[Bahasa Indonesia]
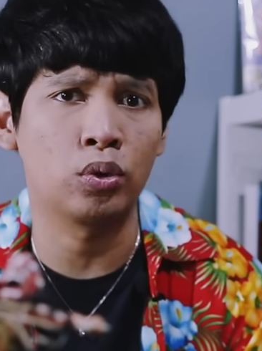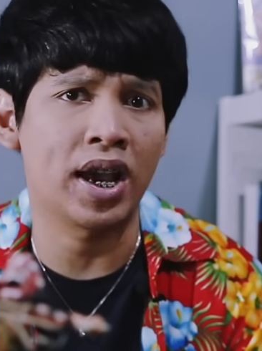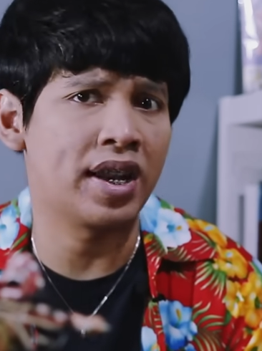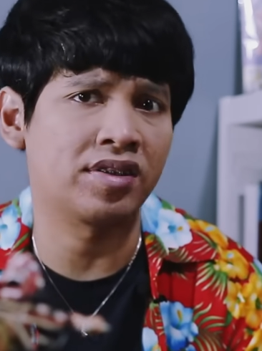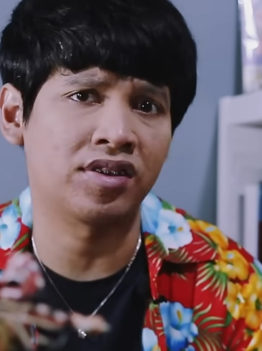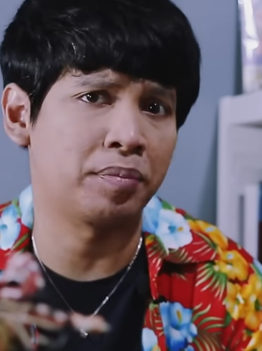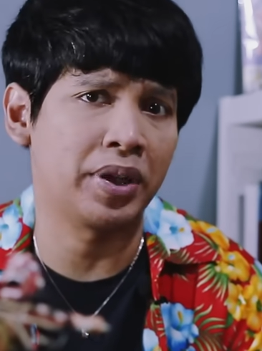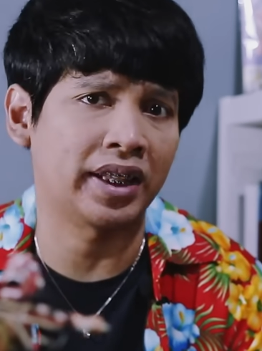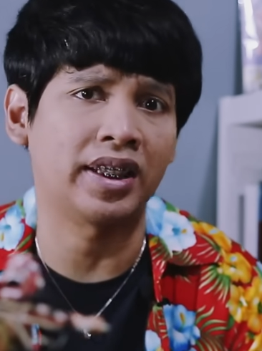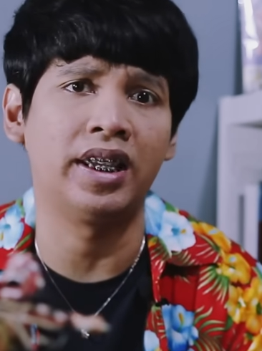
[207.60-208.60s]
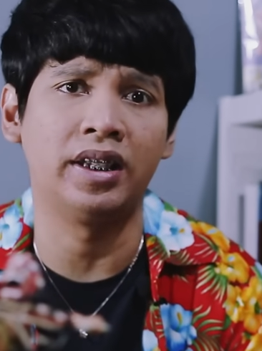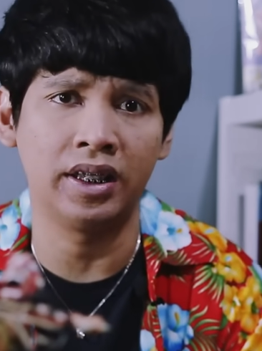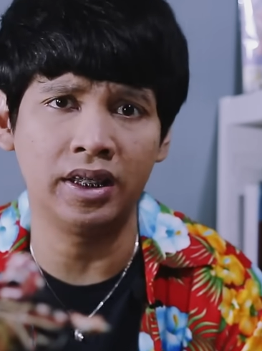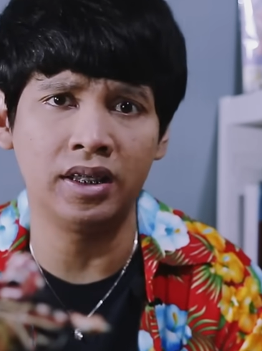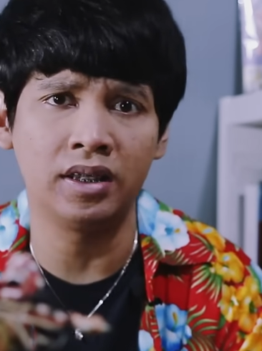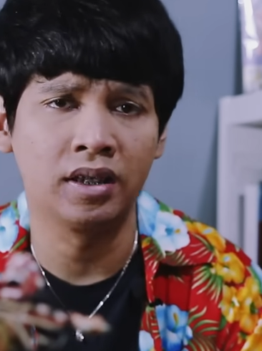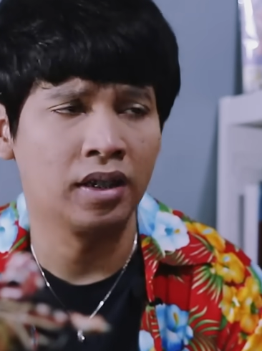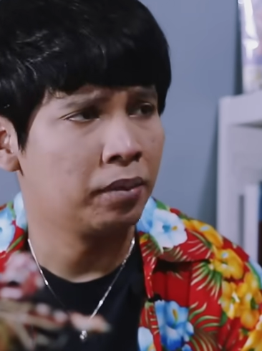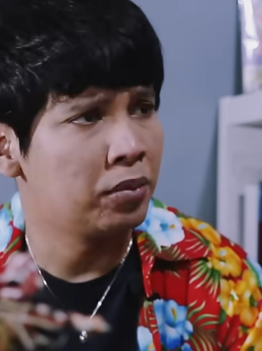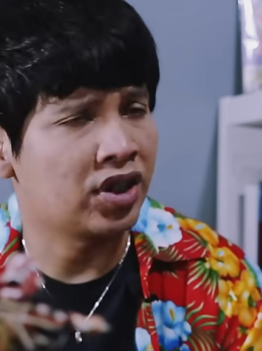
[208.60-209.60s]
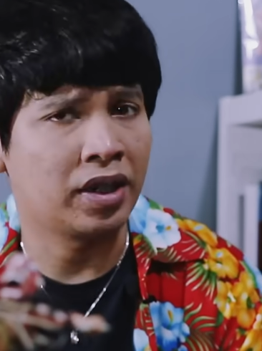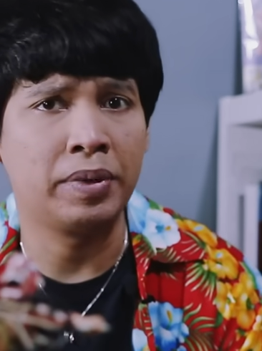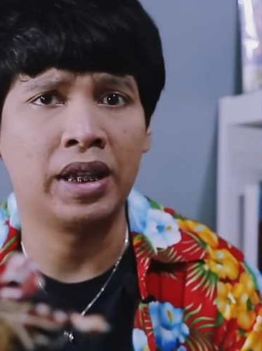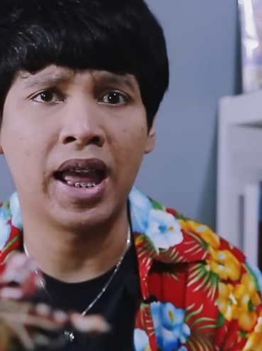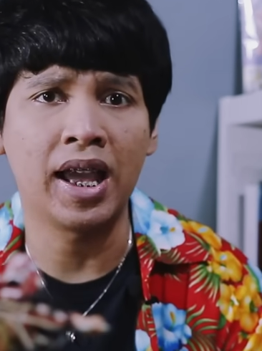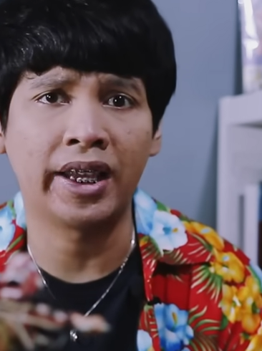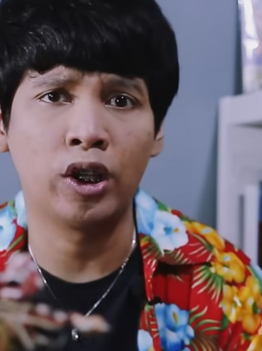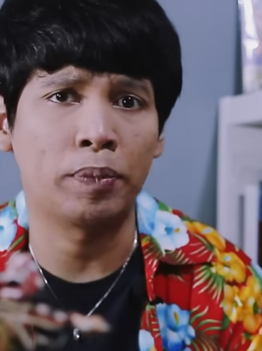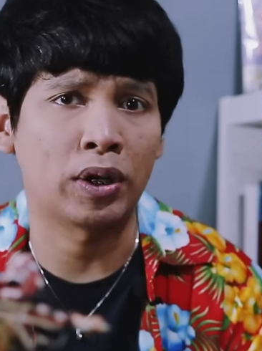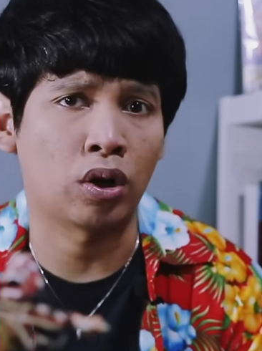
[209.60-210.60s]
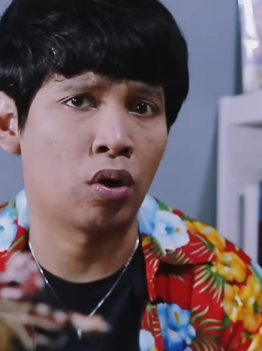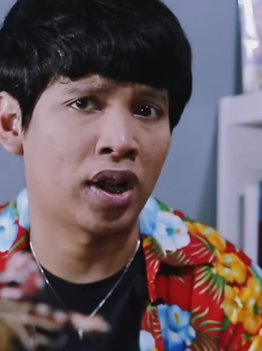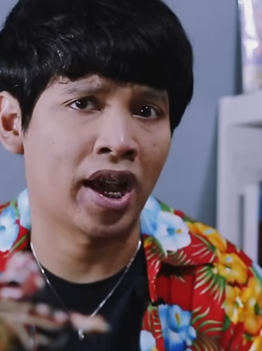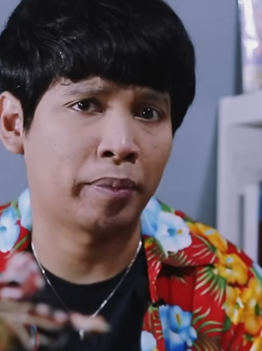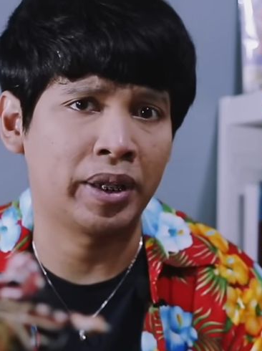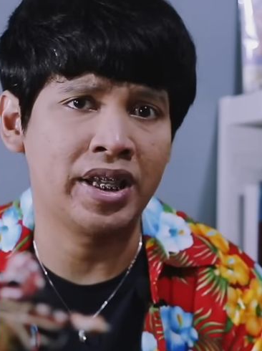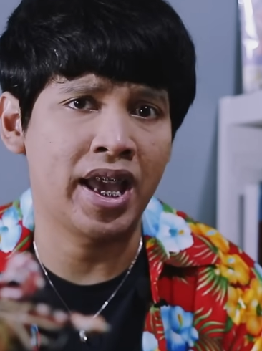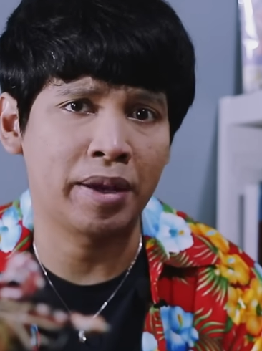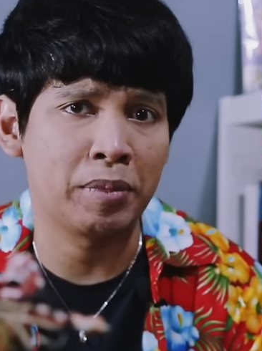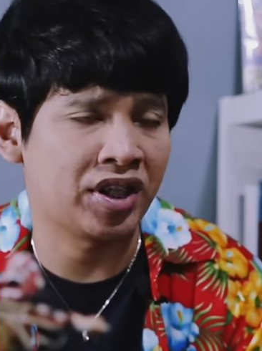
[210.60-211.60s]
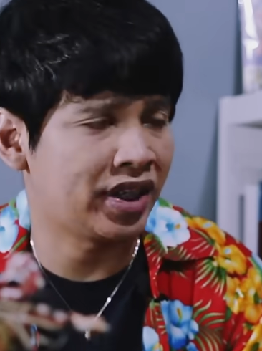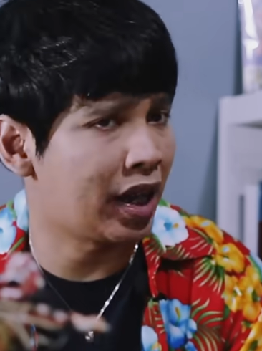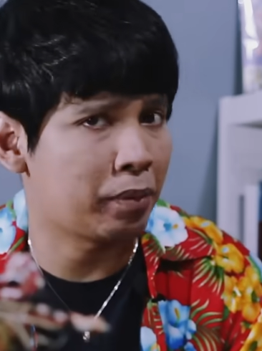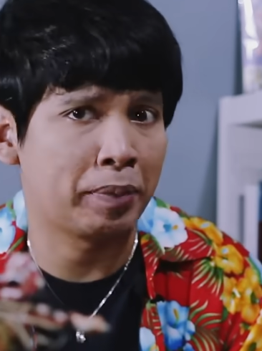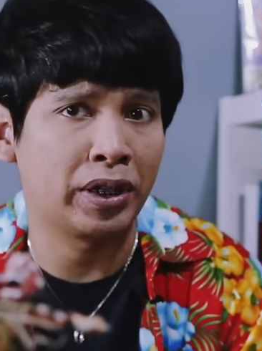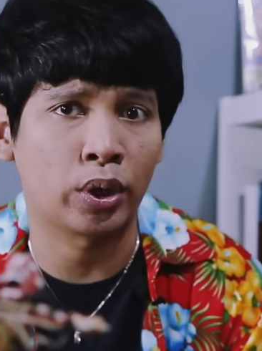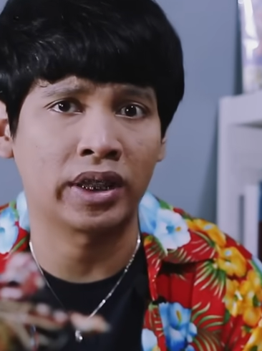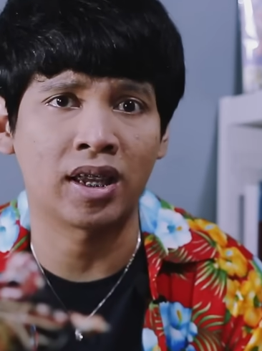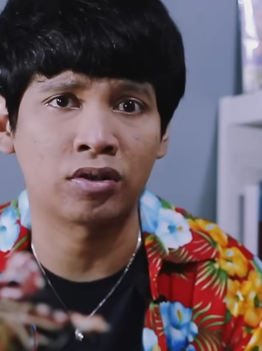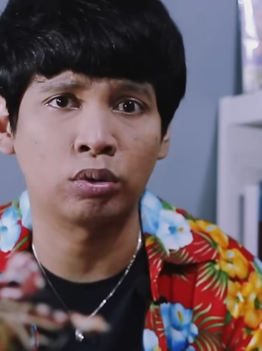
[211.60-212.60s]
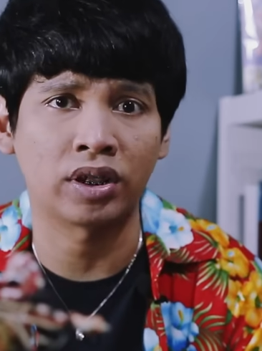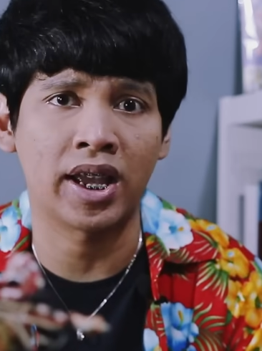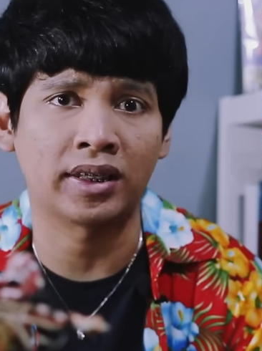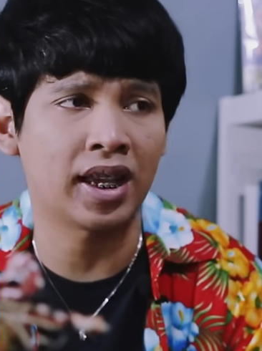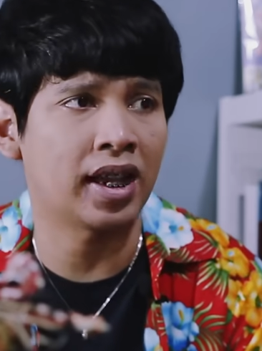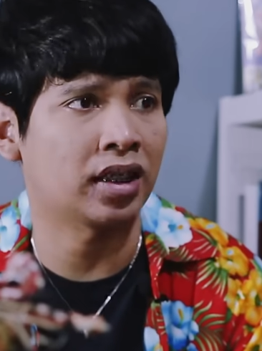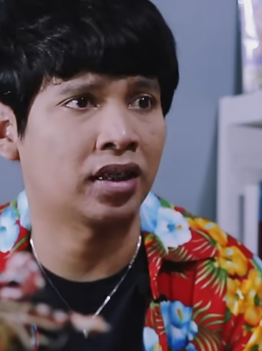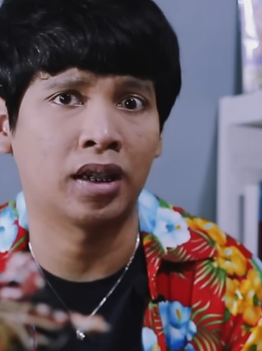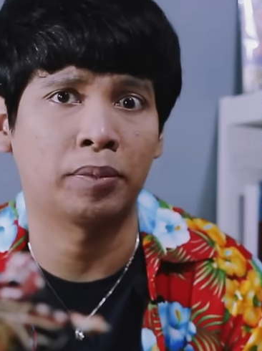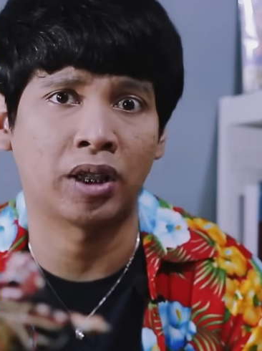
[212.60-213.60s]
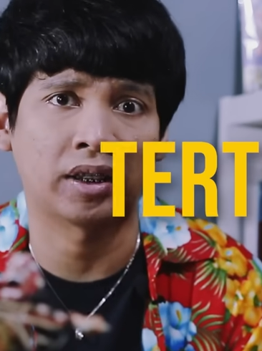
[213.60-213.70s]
udah ada sistem millet ini, bisa dibilang kehidupan orang-orang Armenia yang basicnya emang minoritas tuh ternyata tetap